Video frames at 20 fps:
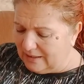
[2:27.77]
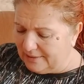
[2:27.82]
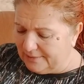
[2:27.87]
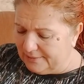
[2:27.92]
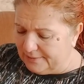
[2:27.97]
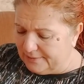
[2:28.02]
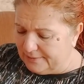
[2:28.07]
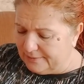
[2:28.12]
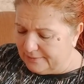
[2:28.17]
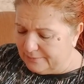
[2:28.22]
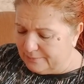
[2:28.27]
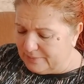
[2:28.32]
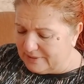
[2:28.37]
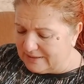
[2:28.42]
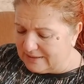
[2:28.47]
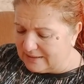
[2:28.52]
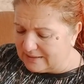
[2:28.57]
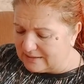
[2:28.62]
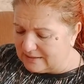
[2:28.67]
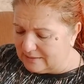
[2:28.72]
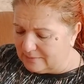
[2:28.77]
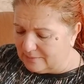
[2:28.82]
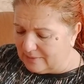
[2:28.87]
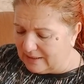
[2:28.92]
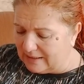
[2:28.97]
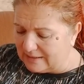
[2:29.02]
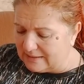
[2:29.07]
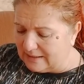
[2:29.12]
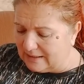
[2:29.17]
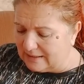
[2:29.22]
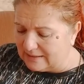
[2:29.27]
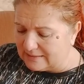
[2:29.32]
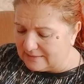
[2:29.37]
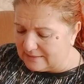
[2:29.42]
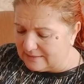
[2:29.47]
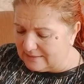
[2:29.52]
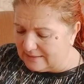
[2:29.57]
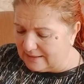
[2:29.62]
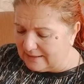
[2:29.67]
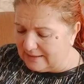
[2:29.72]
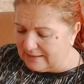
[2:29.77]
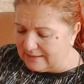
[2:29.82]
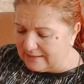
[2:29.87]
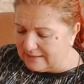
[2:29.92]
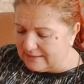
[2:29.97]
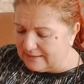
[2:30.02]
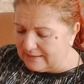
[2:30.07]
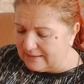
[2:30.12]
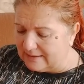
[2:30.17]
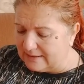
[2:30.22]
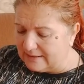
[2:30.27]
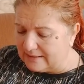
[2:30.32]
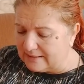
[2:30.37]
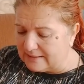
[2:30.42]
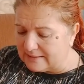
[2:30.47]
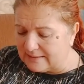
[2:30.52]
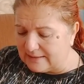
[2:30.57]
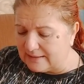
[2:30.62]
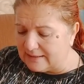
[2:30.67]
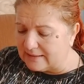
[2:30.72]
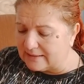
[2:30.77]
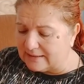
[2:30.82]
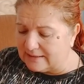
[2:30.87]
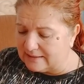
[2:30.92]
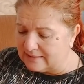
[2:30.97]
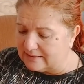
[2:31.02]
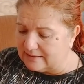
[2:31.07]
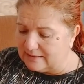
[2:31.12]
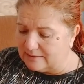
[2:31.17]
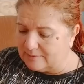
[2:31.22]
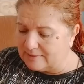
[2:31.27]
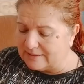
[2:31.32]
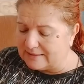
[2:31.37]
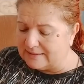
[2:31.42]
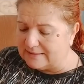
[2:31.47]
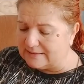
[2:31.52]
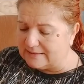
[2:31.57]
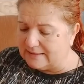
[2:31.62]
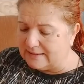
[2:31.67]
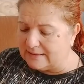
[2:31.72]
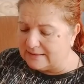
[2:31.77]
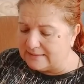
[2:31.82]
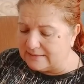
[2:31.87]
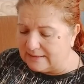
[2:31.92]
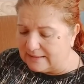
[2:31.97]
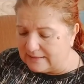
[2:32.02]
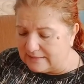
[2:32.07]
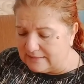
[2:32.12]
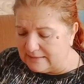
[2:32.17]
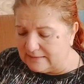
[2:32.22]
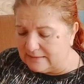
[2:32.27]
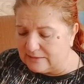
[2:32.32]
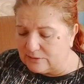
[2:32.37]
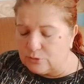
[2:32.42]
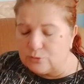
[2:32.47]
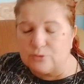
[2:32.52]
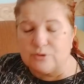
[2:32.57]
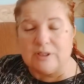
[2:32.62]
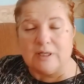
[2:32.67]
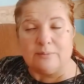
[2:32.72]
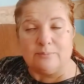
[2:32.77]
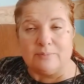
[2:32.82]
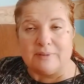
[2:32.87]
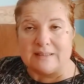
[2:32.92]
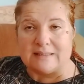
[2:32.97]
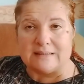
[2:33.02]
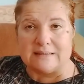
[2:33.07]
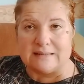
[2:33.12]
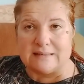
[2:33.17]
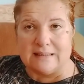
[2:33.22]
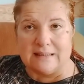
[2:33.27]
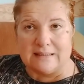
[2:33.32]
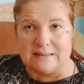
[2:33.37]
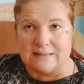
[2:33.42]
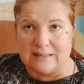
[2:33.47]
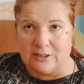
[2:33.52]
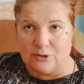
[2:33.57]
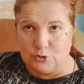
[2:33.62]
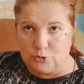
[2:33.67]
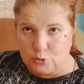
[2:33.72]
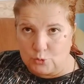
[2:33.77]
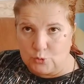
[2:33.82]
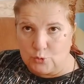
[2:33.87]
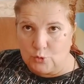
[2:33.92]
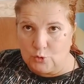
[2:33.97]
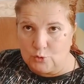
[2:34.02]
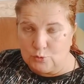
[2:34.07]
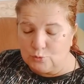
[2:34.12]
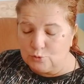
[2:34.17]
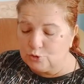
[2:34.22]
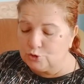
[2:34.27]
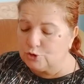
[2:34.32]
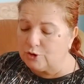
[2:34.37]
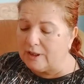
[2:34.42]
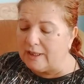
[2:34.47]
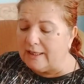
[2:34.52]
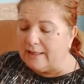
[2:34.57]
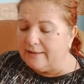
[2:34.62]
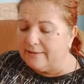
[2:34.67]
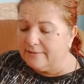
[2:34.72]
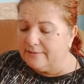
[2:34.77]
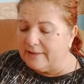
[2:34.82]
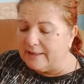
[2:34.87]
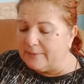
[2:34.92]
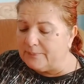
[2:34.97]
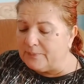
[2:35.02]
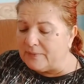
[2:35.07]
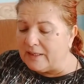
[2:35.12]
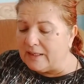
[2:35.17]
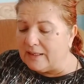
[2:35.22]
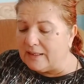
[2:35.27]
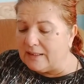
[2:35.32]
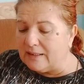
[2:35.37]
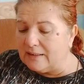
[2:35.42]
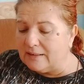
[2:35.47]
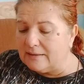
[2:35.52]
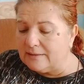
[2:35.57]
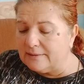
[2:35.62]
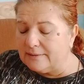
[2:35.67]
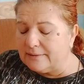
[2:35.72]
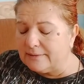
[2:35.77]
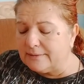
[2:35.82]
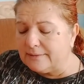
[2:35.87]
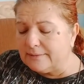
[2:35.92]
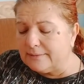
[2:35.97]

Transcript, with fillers: ee, bir takım hayatınla ilgili seni karalamak isteyenler, dedikodu yapmak isteyenler çok olmuş ve e,